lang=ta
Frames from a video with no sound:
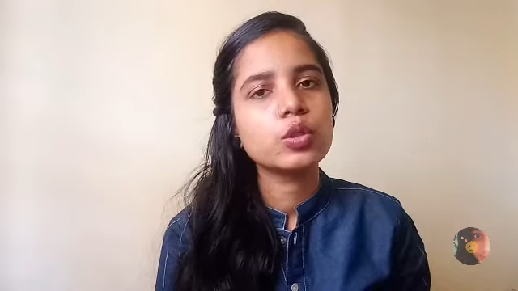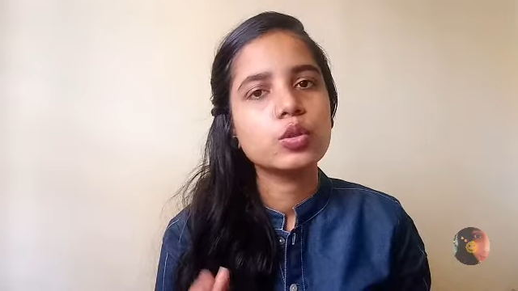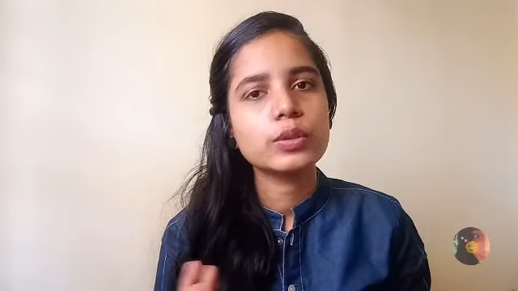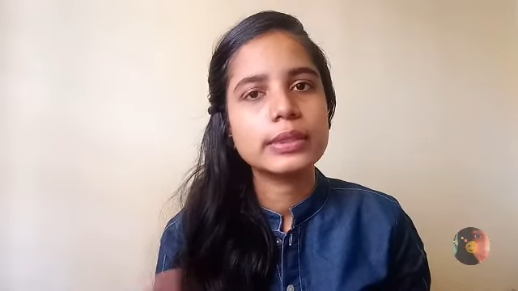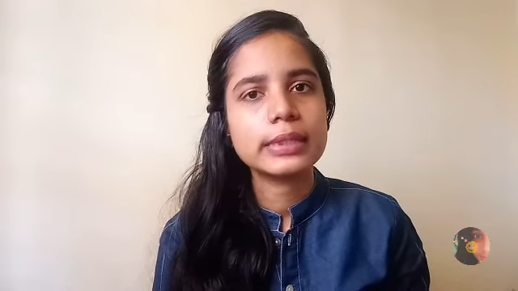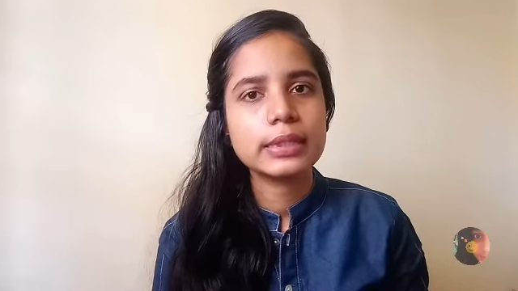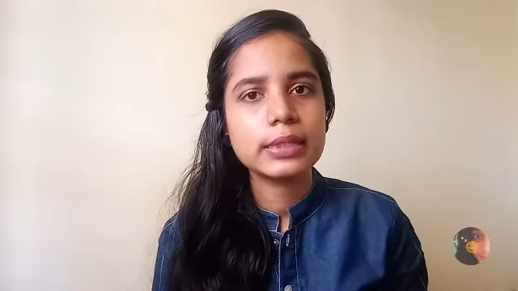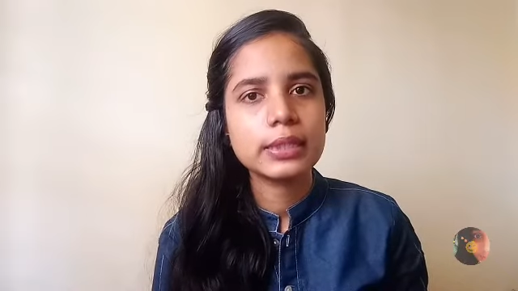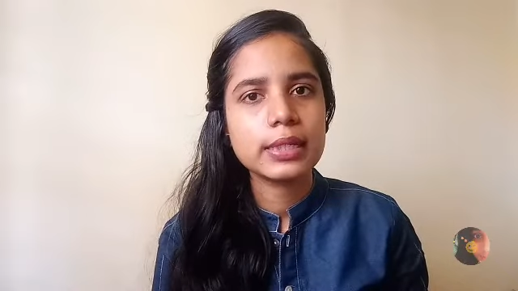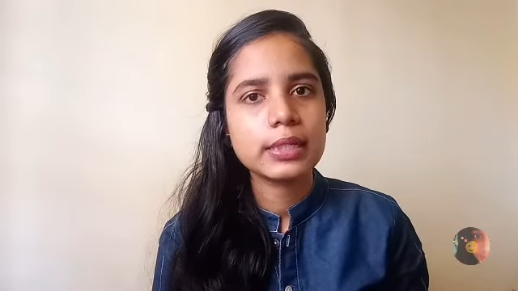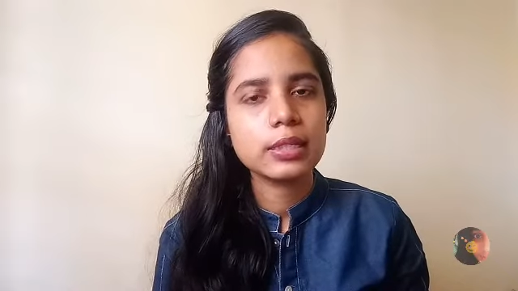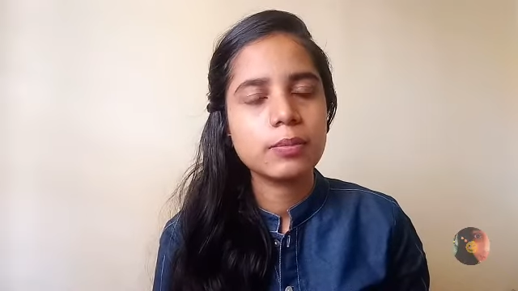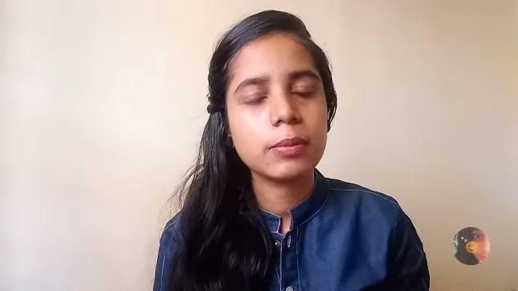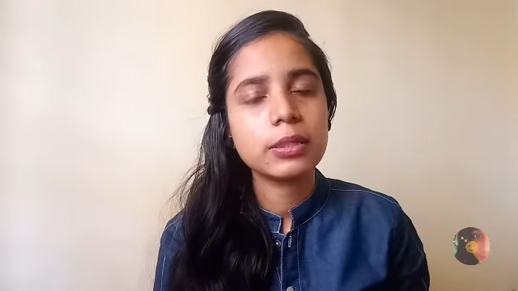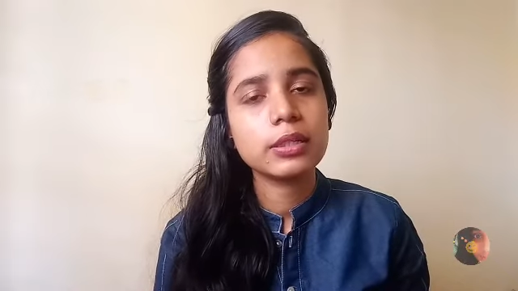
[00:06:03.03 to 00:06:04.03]
ஸோ சிட்ரிக்
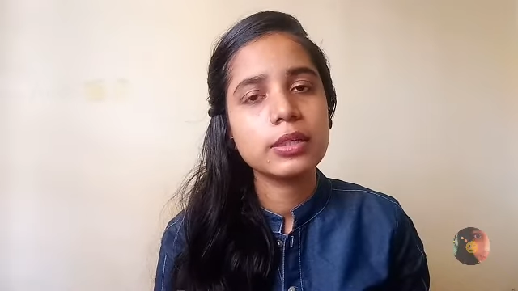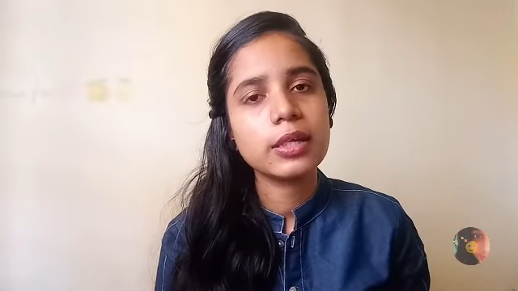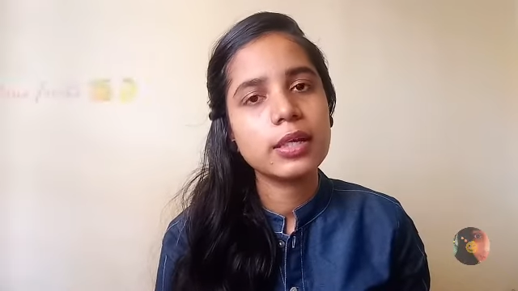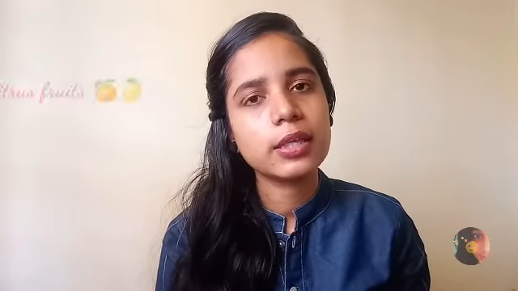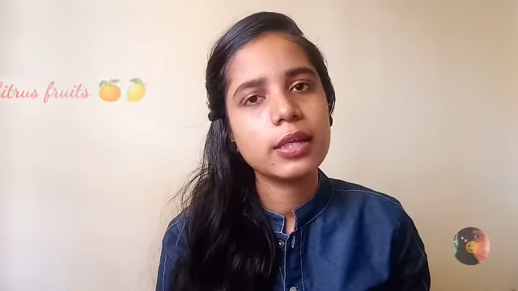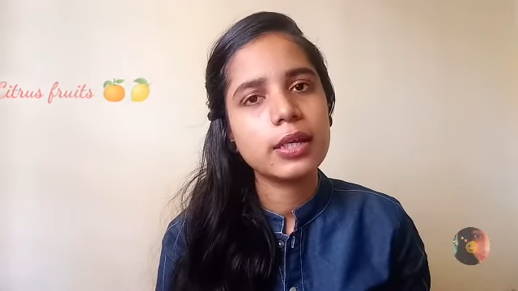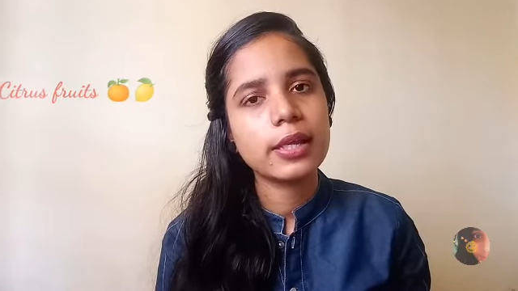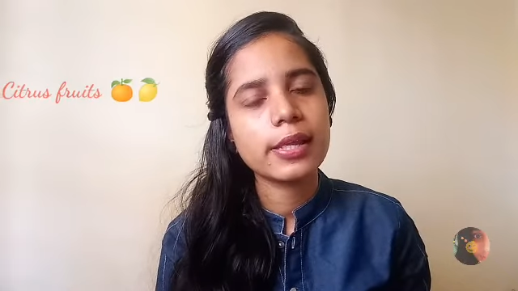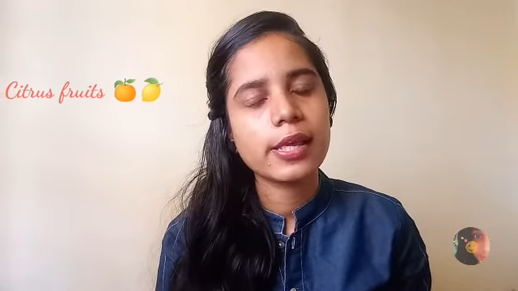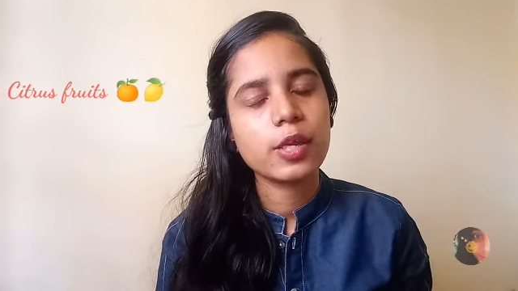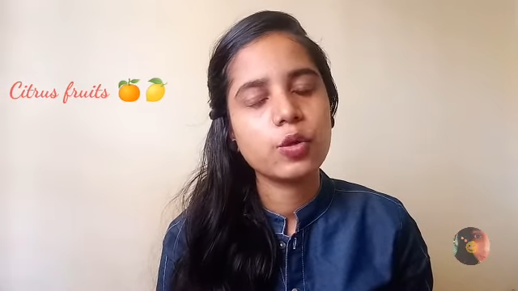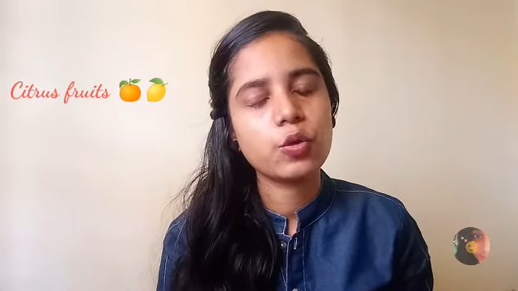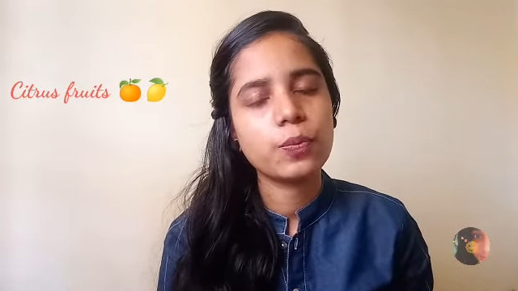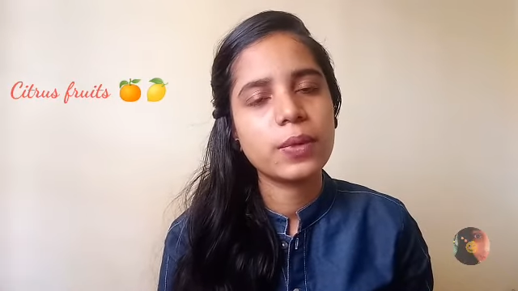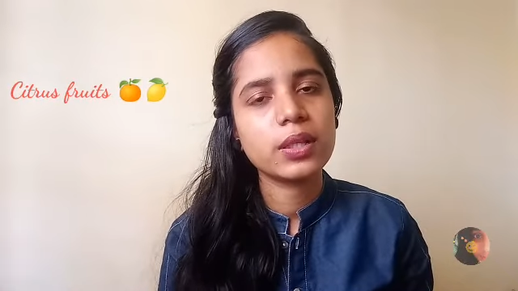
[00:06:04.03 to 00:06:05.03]
ஆசிட் பார்த்தீங்கன்னா எல்லாம் நிறையா
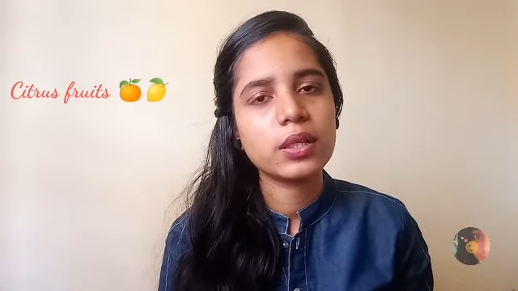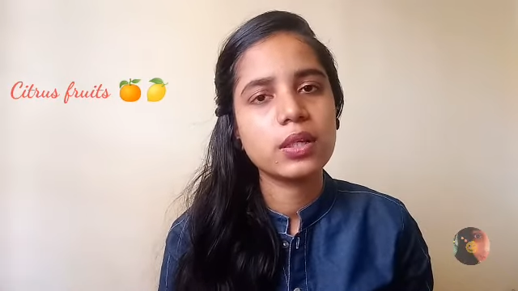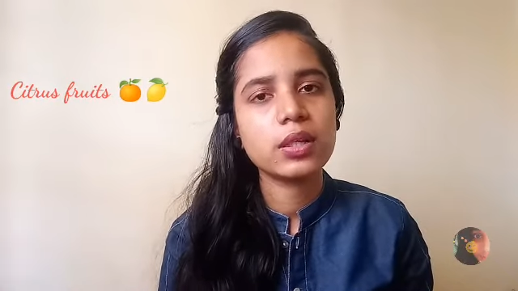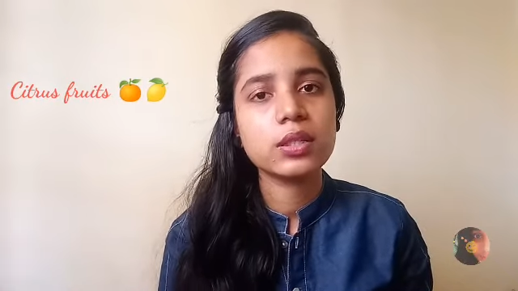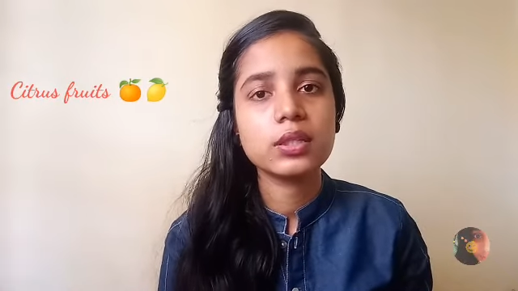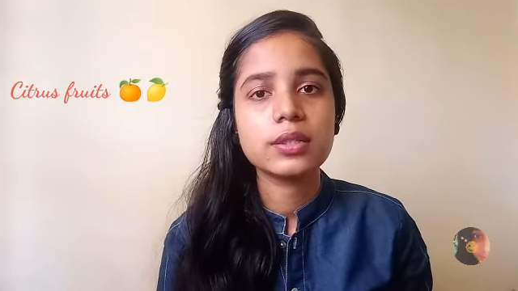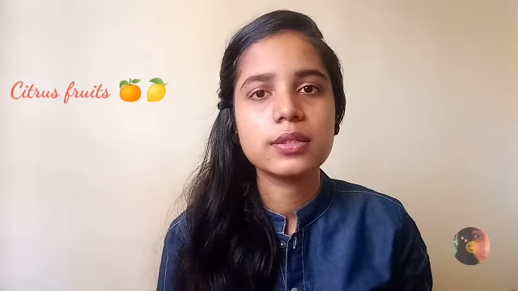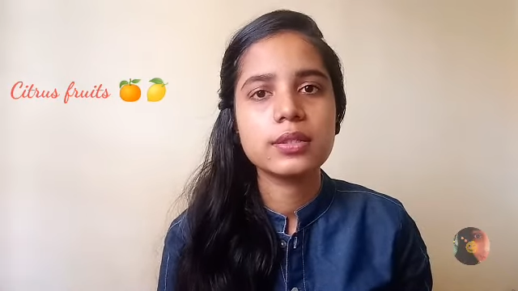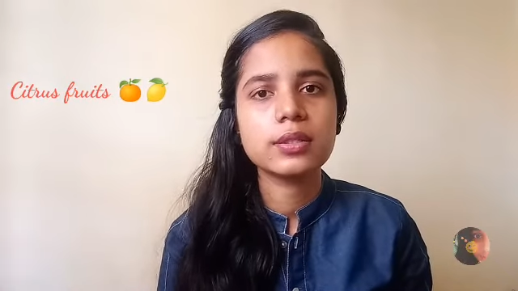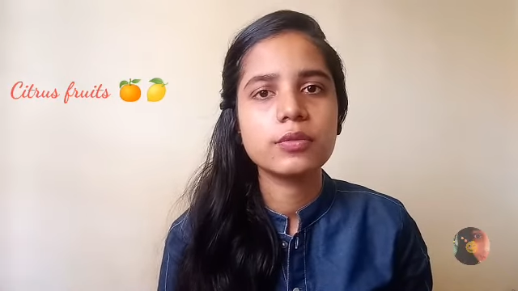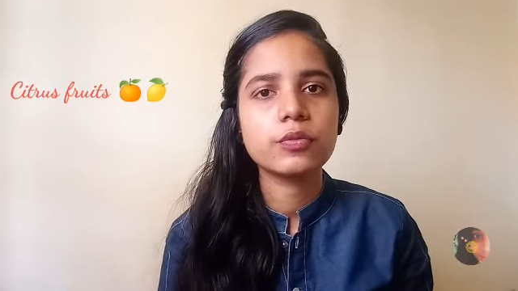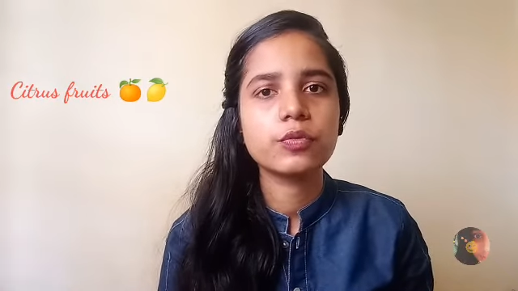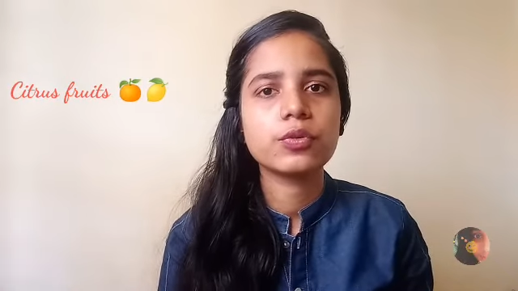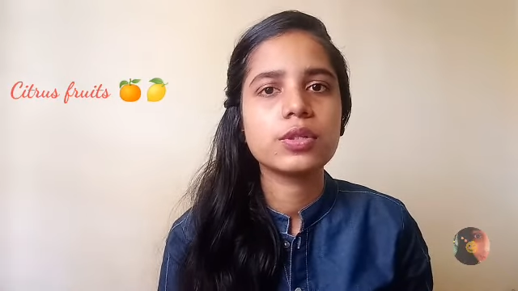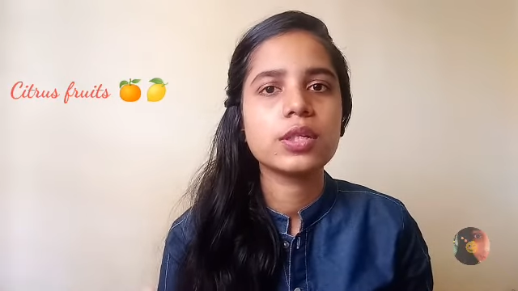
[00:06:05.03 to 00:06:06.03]
இருக்கும்னு பார்த்தீங்கன்னா சிட்ரஸ்
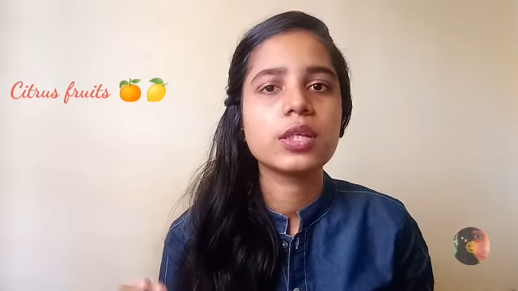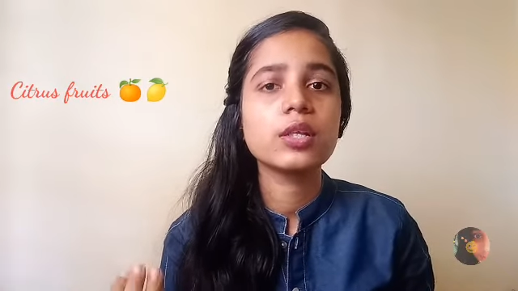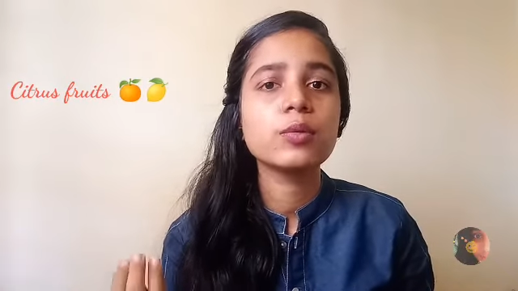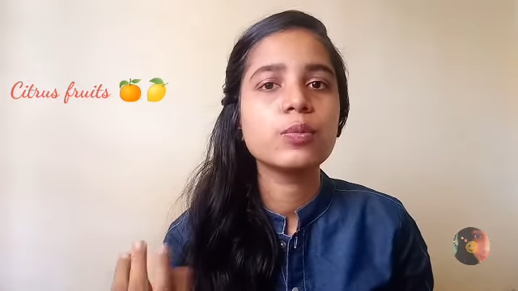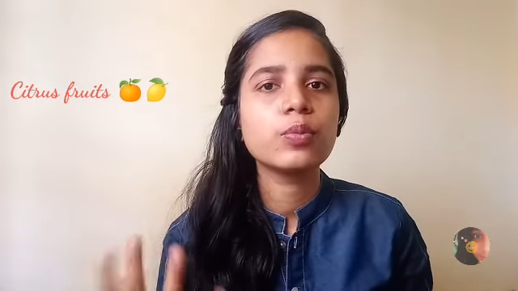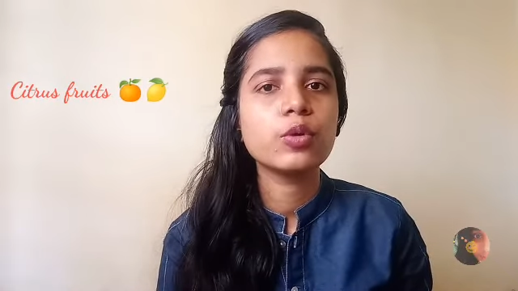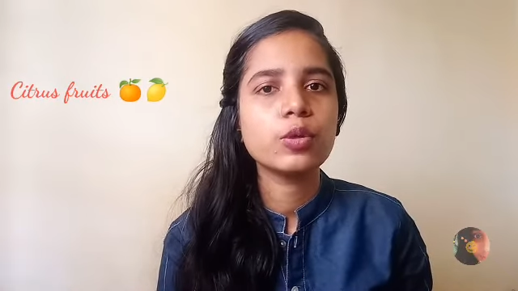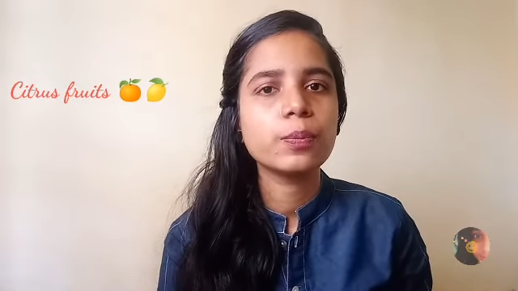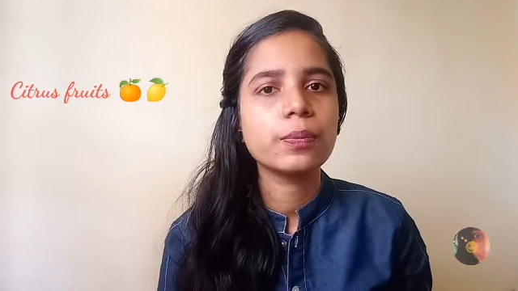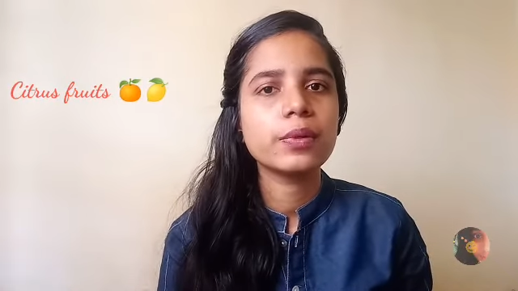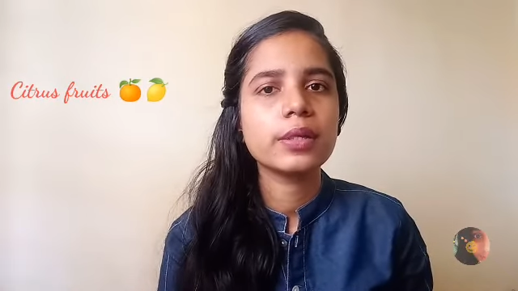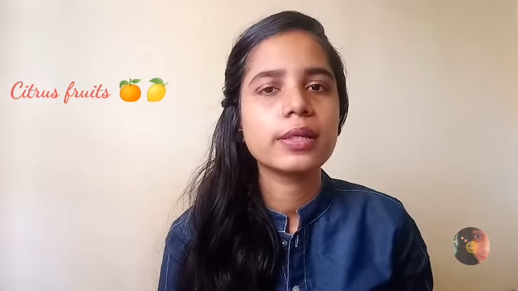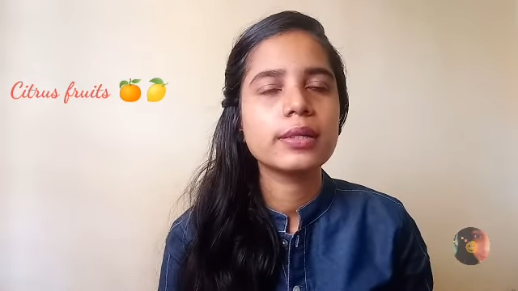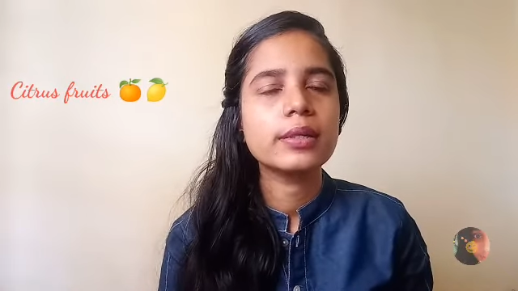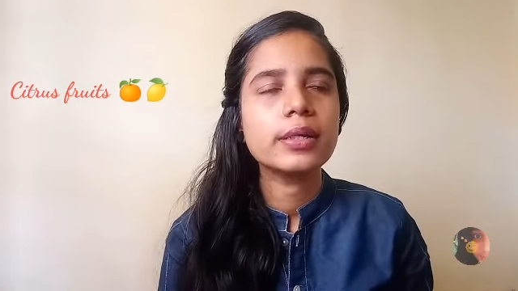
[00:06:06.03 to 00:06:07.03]
ஃப்ரூட்ஸ் அதாவது புளிப்பு
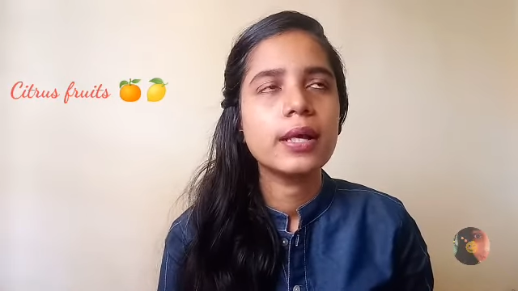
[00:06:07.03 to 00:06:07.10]
இது